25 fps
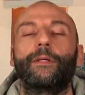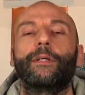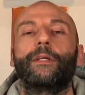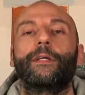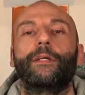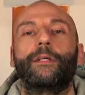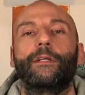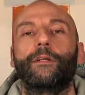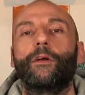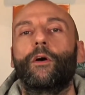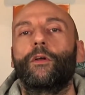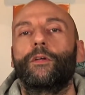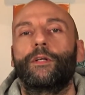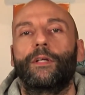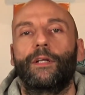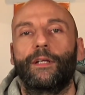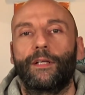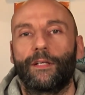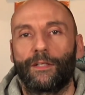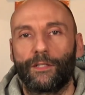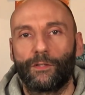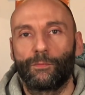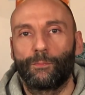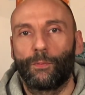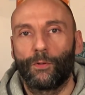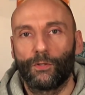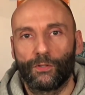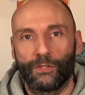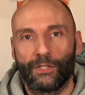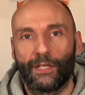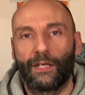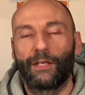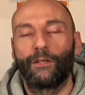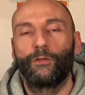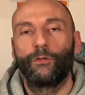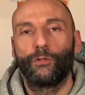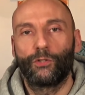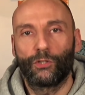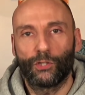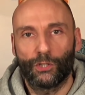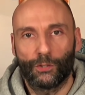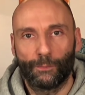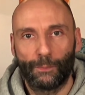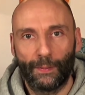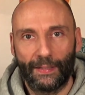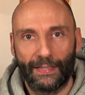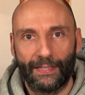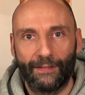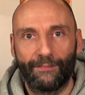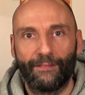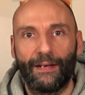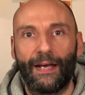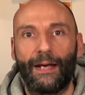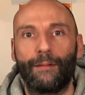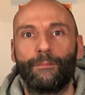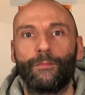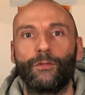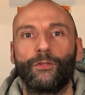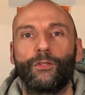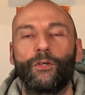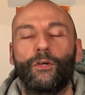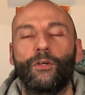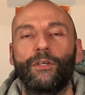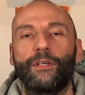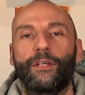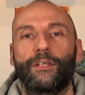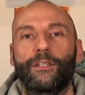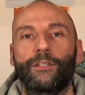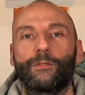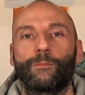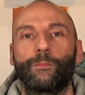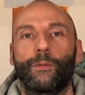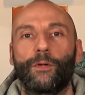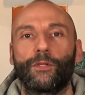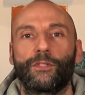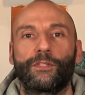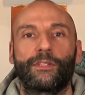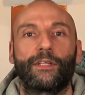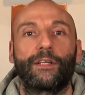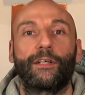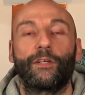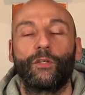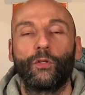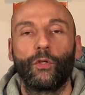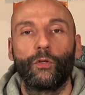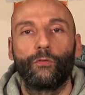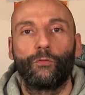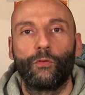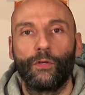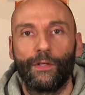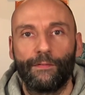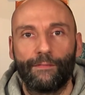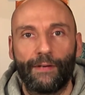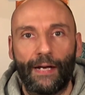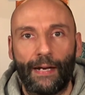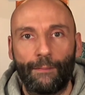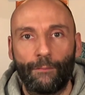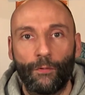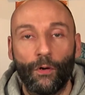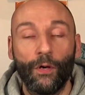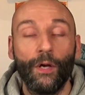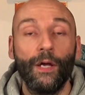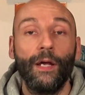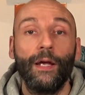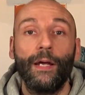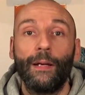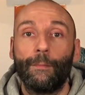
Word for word: eh, non la risposta che noi ci aspettavamo, non la risposta che noi volevamo,